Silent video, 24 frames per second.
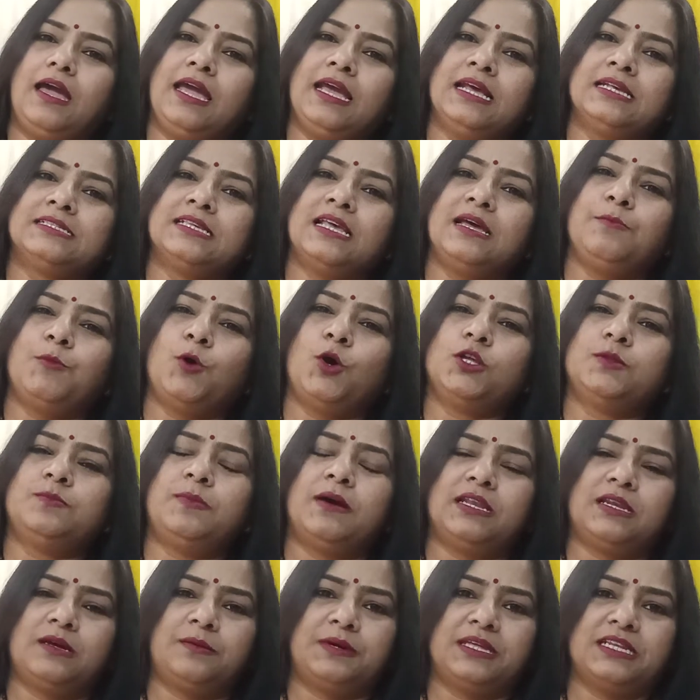ऐसा बहुत
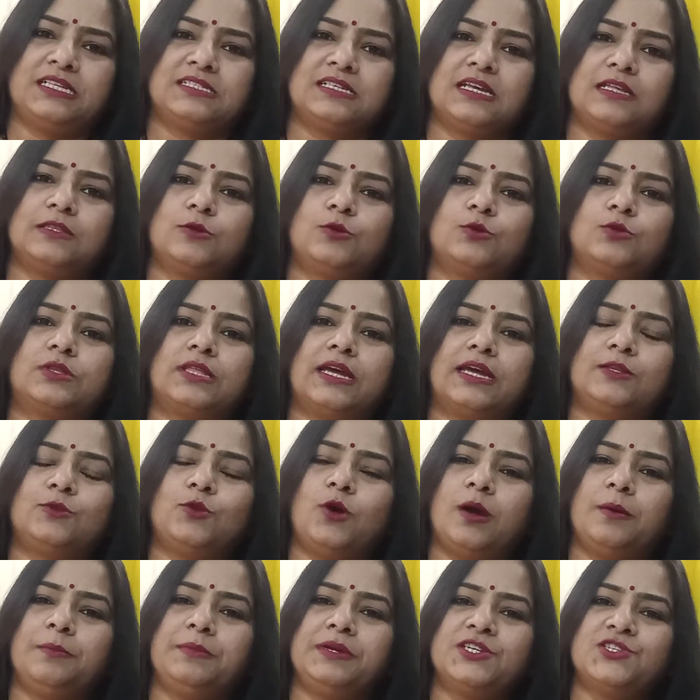बार हमारे साथ होता है तो
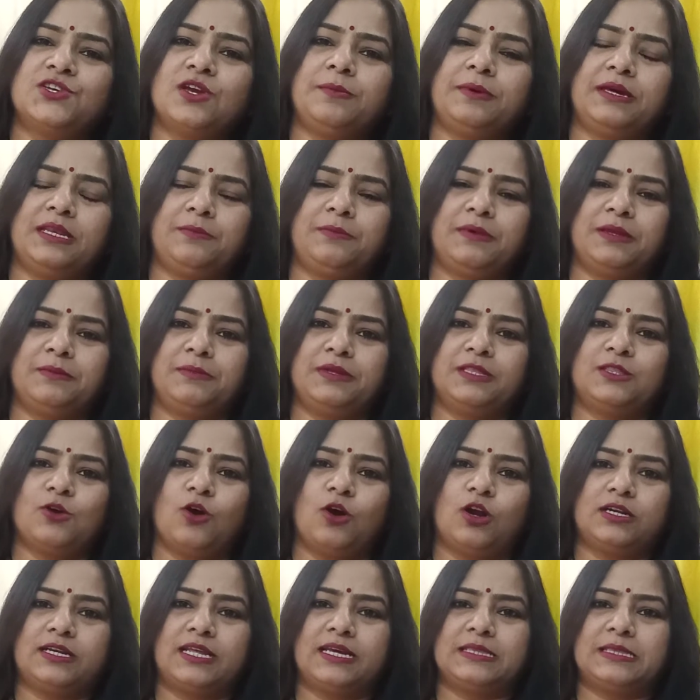हमेशा हमारे मन में
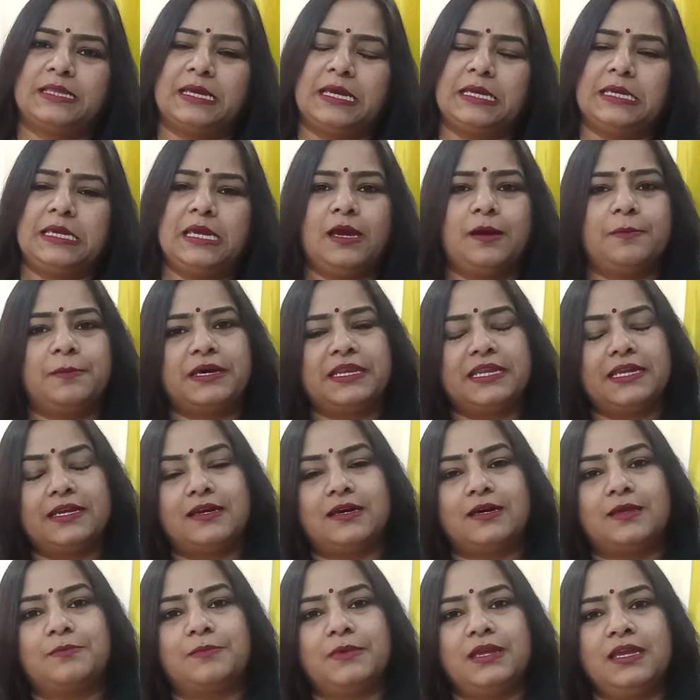थॉट आता है कि हमारे
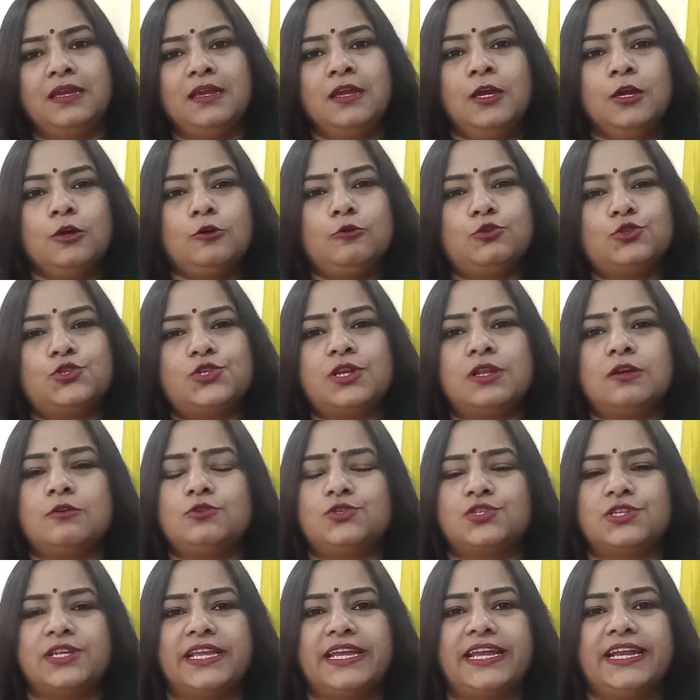घर में कुछ ना
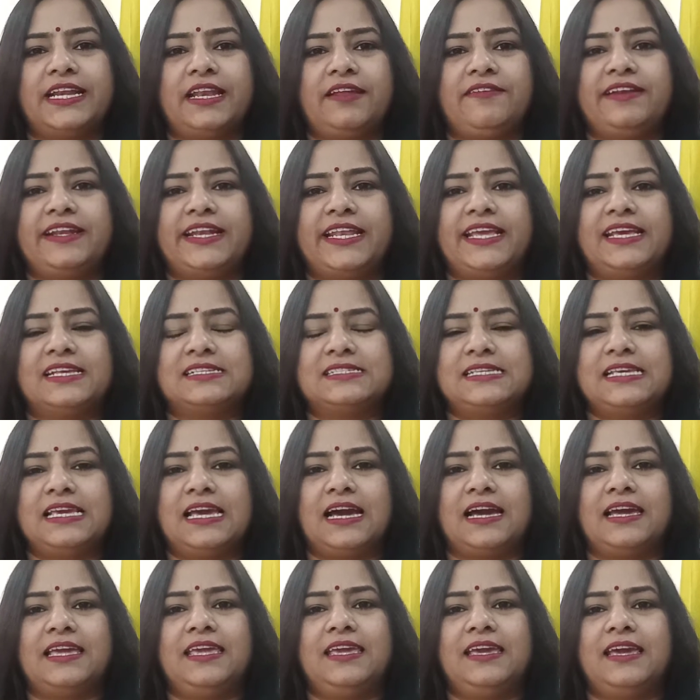कुछ निगेटिविटी ऐसी
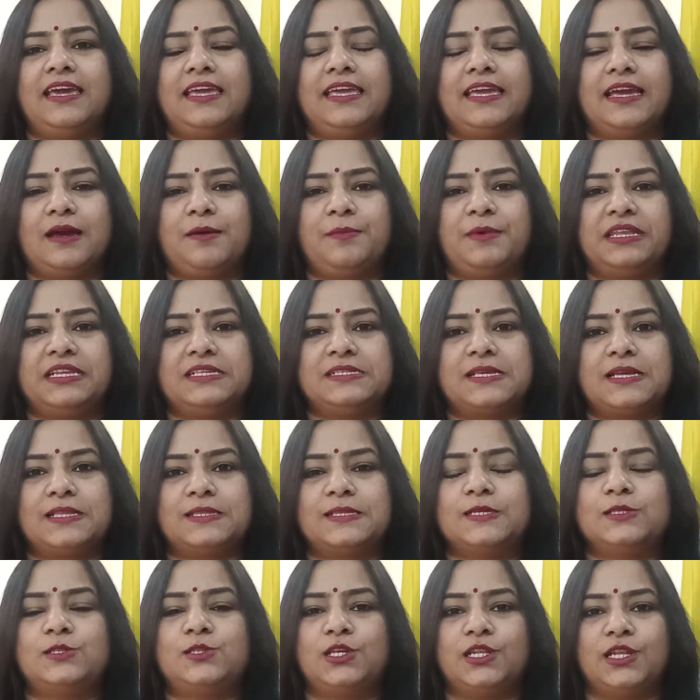आई है या हमारे साथ
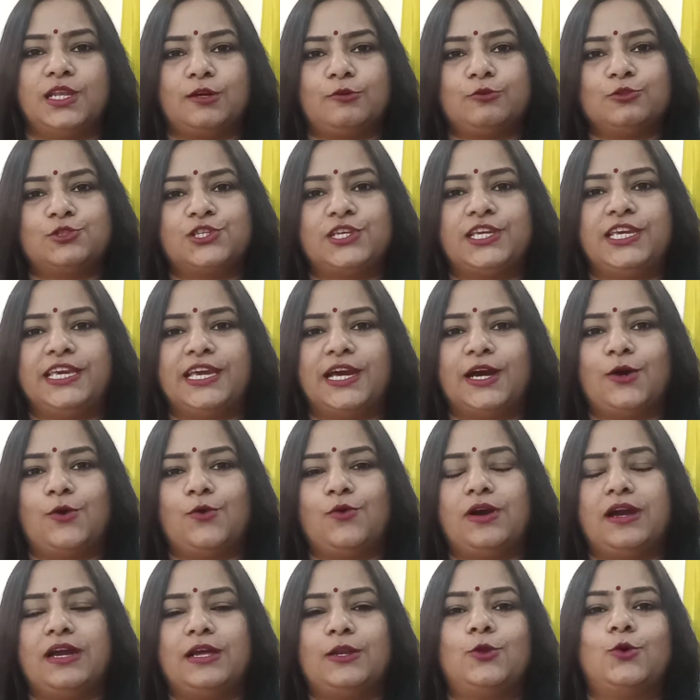किसी ने कुछ किया
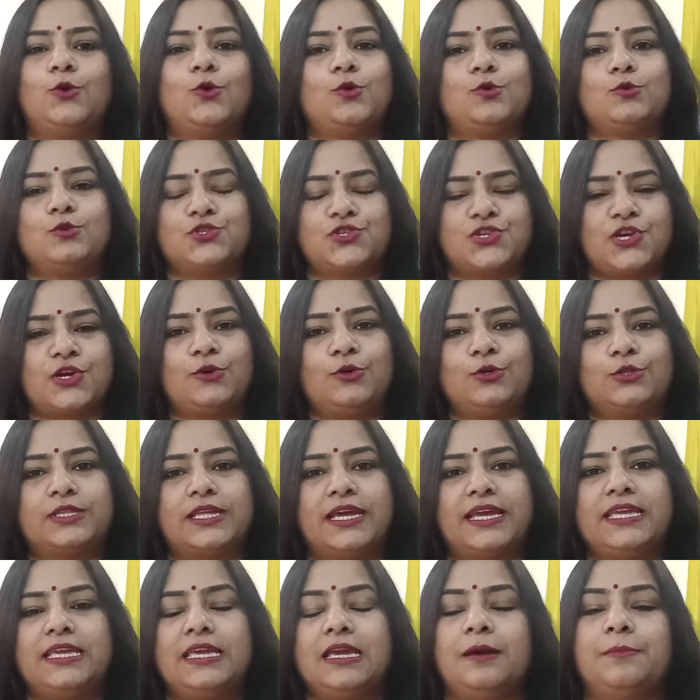हुआ है लोगों को शक होता
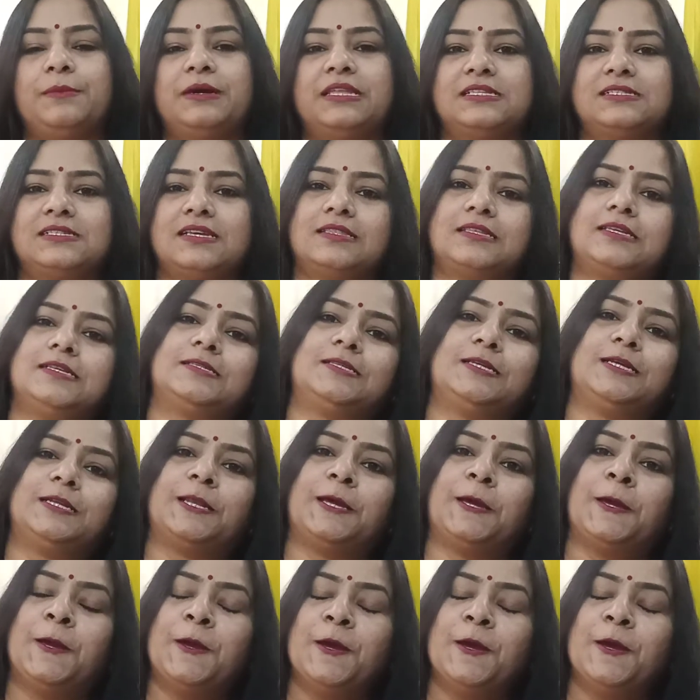है कि हमारे साथ किसी ने